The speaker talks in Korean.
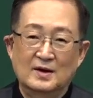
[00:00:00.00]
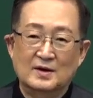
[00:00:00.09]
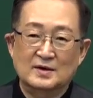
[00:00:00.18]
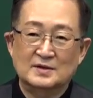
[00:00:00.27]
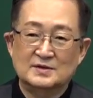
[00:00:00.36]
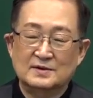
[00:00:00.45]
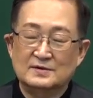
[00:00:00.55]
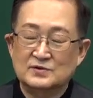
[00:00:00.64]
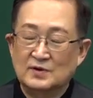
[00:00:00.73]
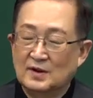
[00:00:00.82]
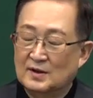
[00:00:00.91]
그래서
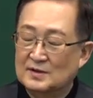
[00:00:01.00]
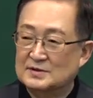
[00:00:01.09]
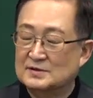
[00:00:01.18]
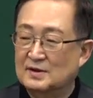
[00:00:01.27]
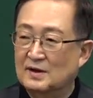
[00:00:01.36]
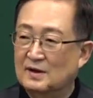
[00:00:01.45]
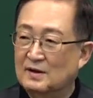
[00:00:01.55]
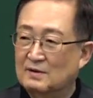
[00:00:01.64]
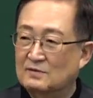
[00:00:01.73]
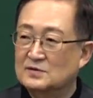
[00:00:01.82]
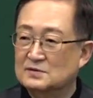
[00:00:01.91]
주님께서 저에게
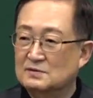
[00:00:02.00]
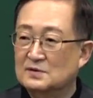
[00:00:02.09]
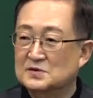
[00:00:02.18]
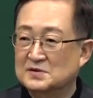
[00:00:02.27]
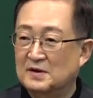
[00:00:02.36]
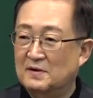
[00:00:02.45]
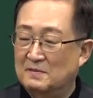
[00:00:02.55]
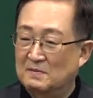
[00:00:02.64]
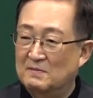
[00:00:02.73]
꾸중을 주세요.